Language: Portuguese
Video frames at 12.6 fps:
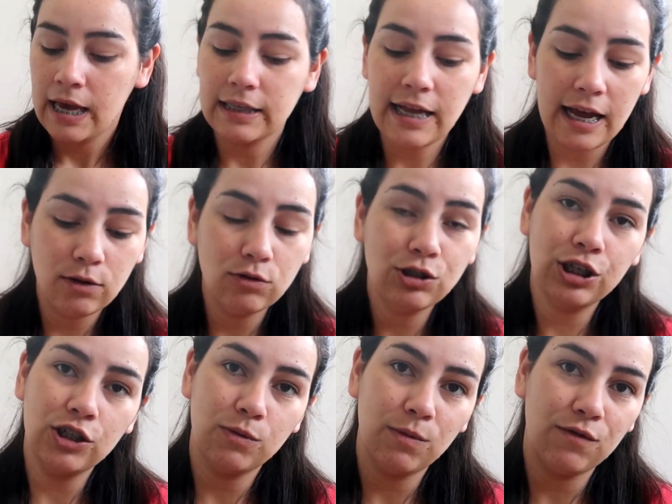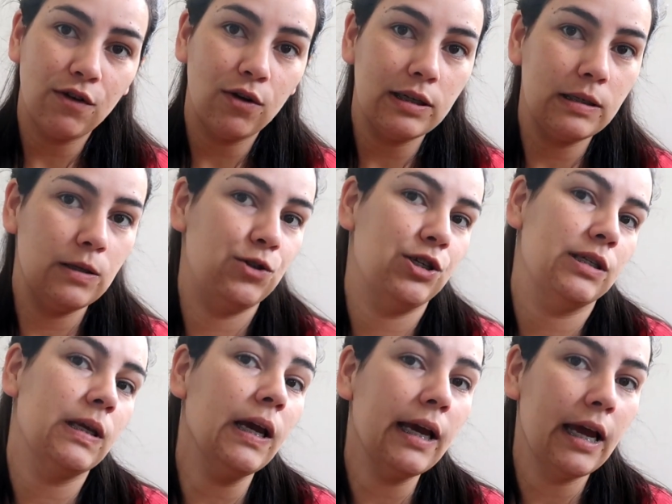E daí o Xande me falou esses
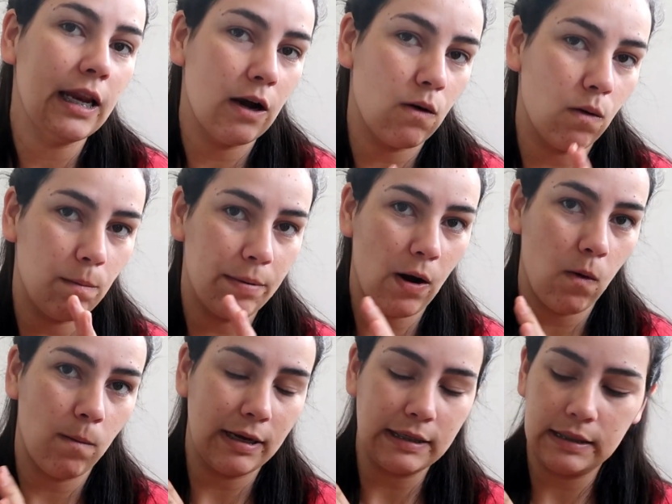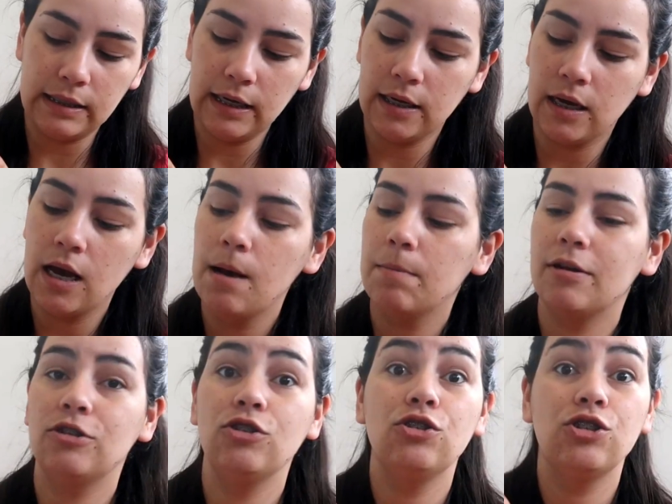dias que queria comprar uma assim,
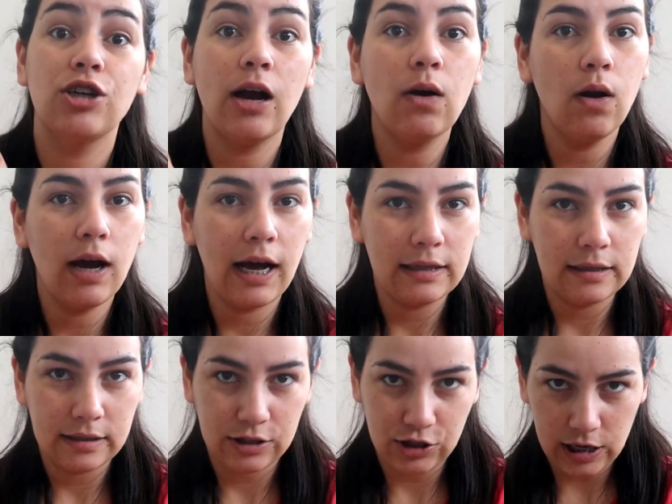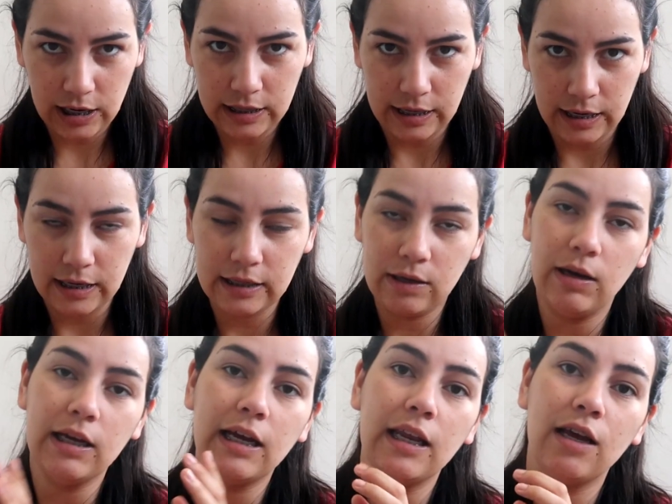pra gente já colocar dentro da geladeira. Então
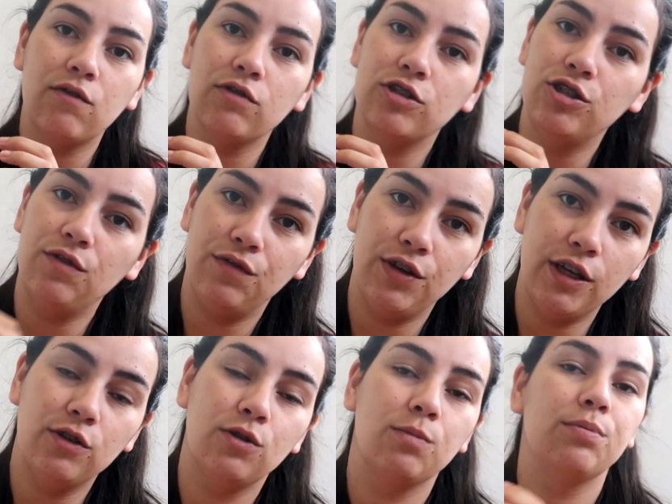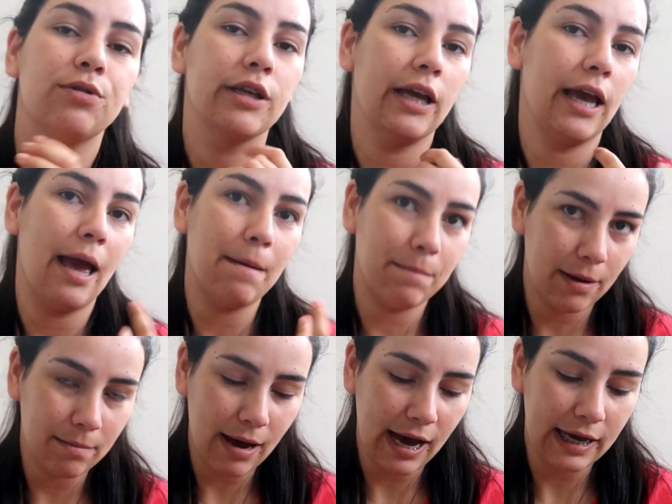ele queria que fosse de vidro, porque é
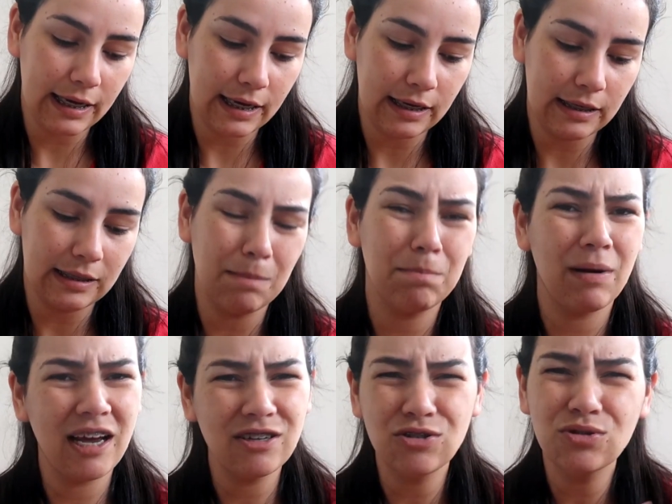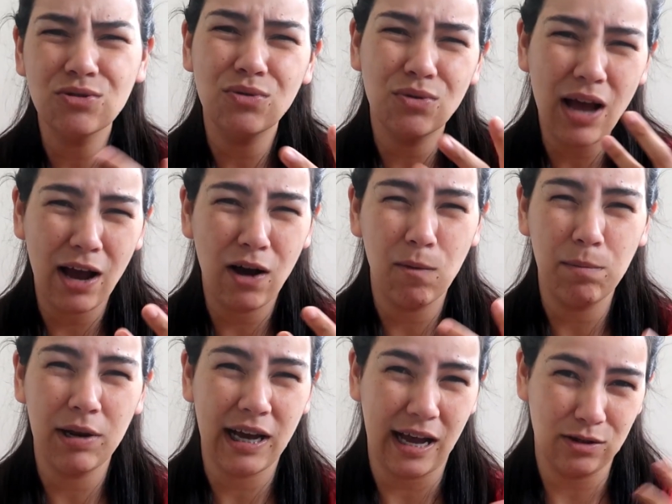bem mais... Plástico é
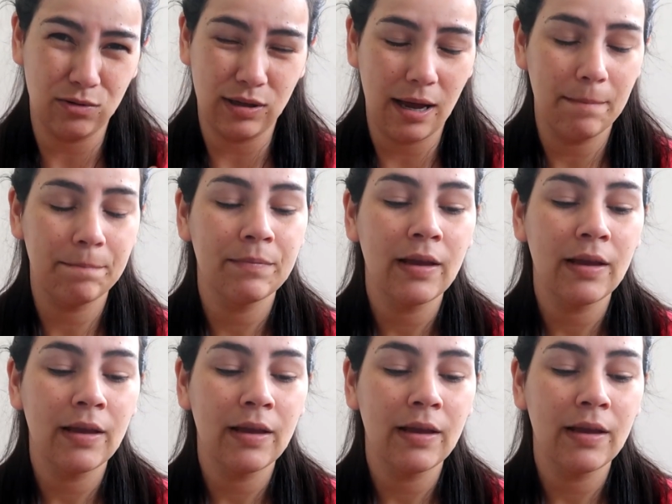complicado, né?